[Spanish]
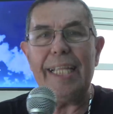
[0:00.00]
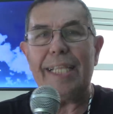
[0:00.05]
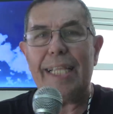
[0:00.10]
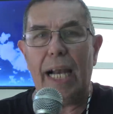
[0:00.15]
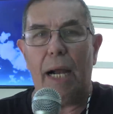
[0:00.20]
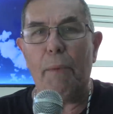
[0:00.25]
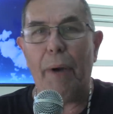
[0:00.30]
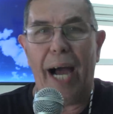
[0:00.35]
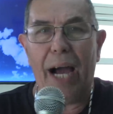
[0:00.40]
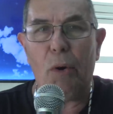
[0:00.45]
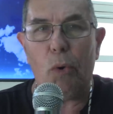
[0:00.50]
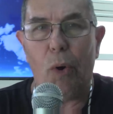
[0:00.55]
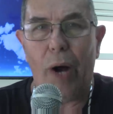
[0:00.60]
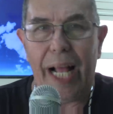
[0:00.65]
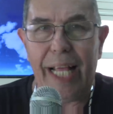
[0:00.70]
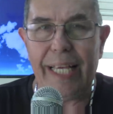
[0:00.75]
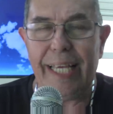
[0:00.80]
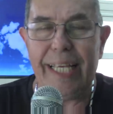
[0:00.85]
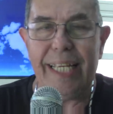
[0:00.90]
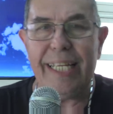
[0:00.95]
trabajo a
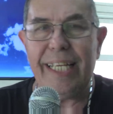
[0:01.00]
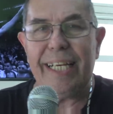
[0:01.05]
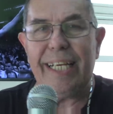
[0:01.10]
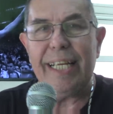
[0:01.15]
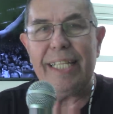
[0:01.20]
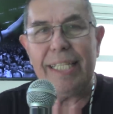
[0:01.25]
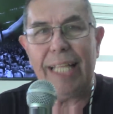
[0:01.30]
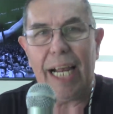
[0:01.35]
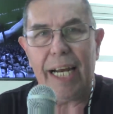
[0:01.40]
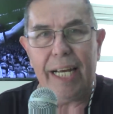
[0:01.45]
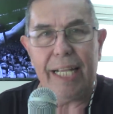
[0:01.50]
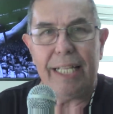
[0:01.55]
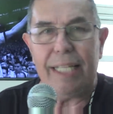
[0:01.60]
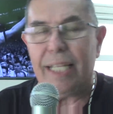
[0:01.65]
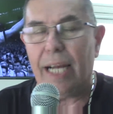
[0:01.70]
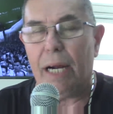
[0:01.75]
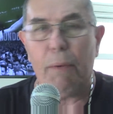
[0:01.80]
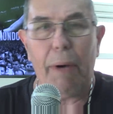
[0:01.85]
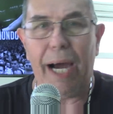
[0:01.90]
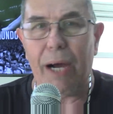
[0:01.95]
alguien y quitarle
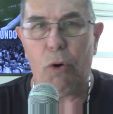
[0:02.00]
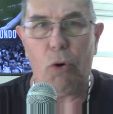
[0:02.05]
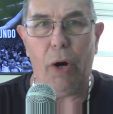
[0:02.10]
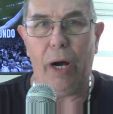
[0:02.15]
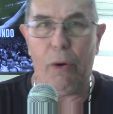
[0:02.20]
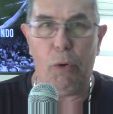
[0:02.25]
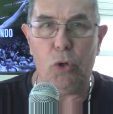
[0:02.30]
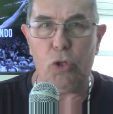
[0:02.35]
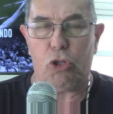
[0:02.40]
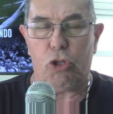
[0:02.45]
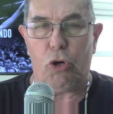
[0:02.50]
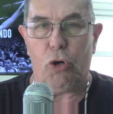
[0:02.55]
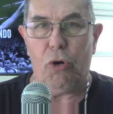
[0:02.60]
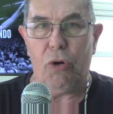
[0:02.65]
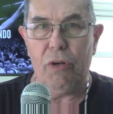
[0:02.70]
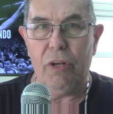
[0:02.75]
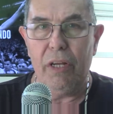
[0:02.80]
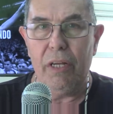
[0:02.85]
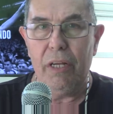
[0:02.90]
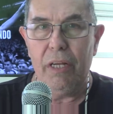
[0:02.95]
trabajo a otro.
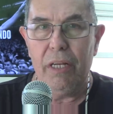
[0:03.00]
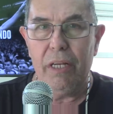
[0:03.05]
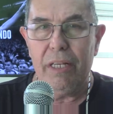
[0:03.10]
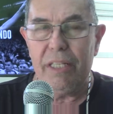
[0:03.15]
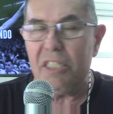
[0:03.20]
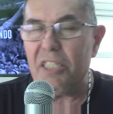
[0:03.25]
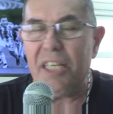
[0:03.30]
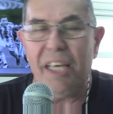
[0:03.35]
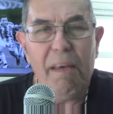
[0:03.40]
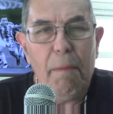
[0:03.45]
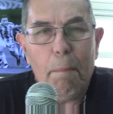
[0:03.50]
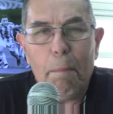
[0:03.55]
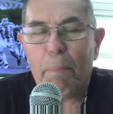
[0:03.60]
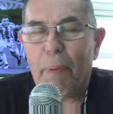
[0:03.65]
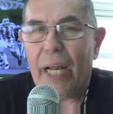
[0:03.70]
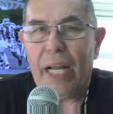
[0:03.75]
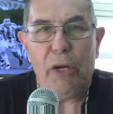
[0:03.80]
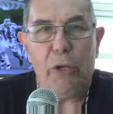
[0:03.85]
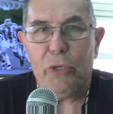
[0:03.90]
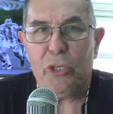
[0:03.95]

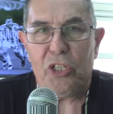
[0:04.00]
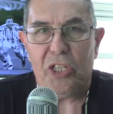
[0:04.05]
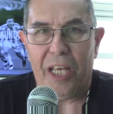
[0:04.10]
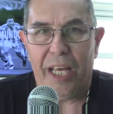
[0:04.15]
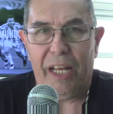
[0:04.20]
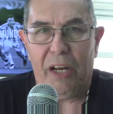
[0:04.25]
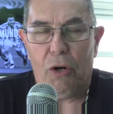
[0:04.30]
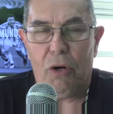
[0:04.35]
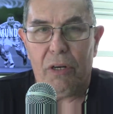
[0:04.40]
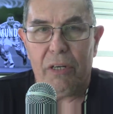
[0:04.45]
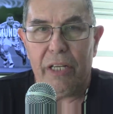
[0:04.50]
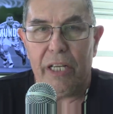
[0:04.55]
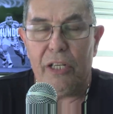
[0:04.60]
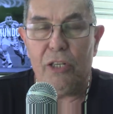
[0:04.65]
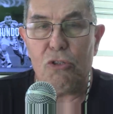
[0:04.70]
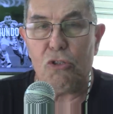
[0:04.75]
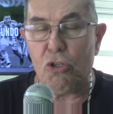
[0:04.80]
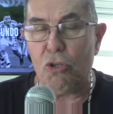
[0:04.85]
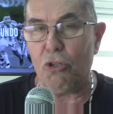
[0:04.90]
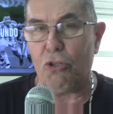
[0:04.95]
Siempre lo hicieron. Y
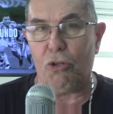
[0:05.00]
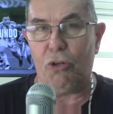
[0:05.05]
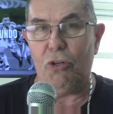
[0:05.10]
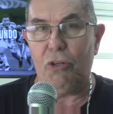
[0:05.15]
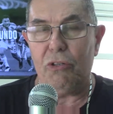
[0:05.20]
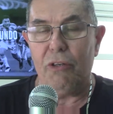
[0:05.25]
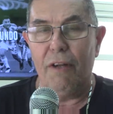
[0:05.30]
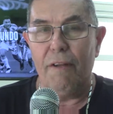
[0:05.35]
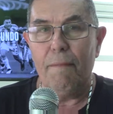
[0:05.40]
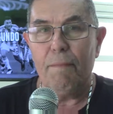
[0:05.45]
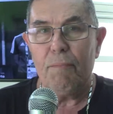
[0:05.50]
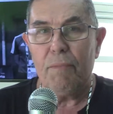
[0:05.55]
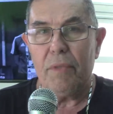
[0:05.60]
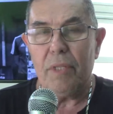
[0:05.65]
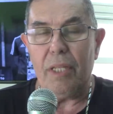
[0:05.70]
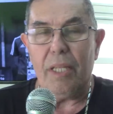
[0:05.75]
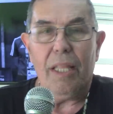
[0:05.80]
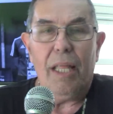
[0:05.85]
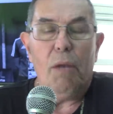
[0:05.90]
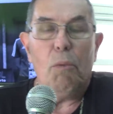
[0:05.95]
nosotros
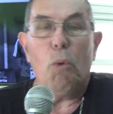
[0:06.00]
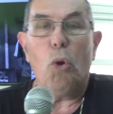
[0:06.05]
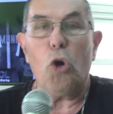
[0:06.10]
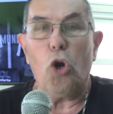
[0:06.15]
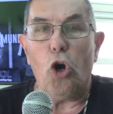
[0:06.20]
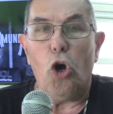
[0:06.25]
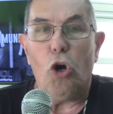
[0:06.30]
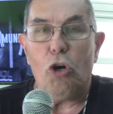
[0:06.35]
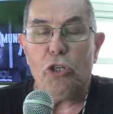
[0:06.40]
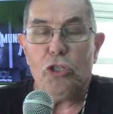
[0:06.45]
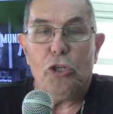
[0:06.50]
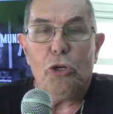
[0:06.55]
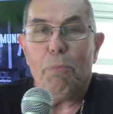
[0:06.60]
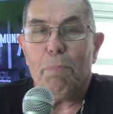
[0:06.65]
desde el Bocón, yo